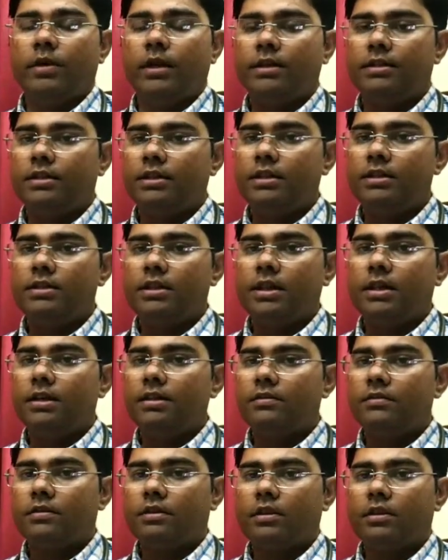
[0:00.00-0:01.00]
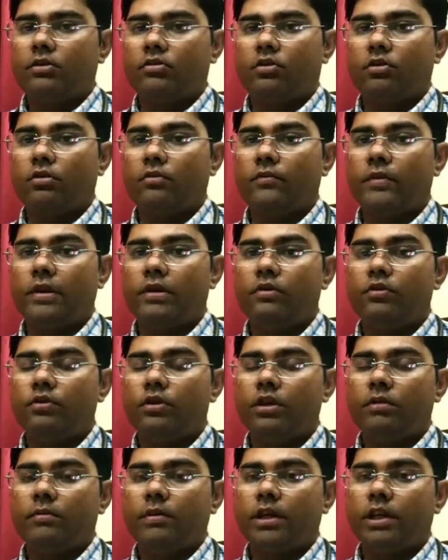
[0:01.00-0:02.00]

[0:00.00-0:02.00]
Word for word: बात की जाए इसके नॉनो वैल्यू के